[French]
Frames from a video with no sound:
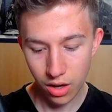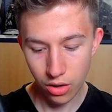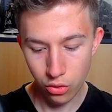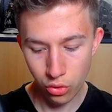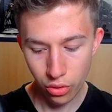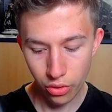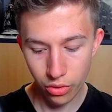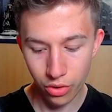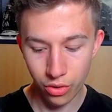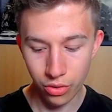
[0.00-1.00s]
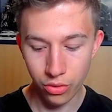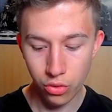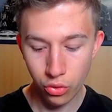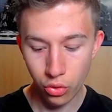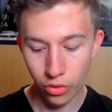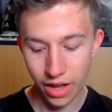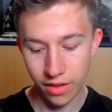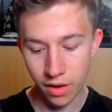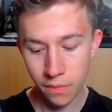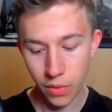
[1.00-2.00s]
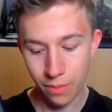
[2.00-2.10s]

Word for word: euh, le, grand gardien.